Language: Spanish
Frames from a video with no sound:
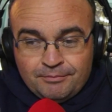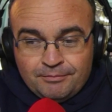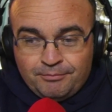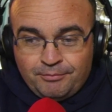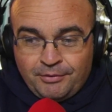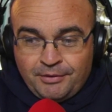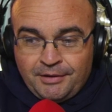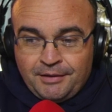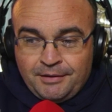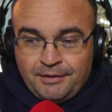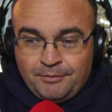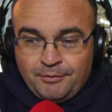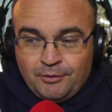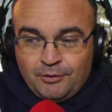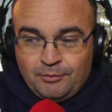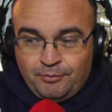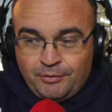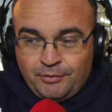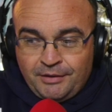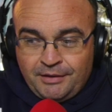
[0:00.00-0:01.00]
pues bueno,
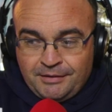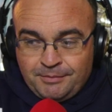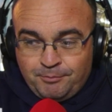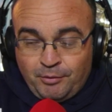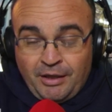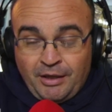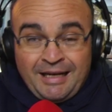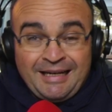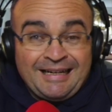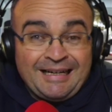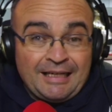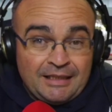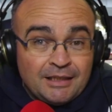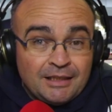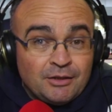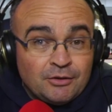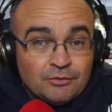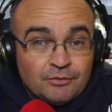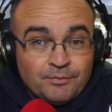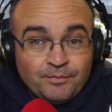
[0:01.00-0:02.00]
pues por el
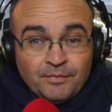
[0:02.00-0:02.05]
cariño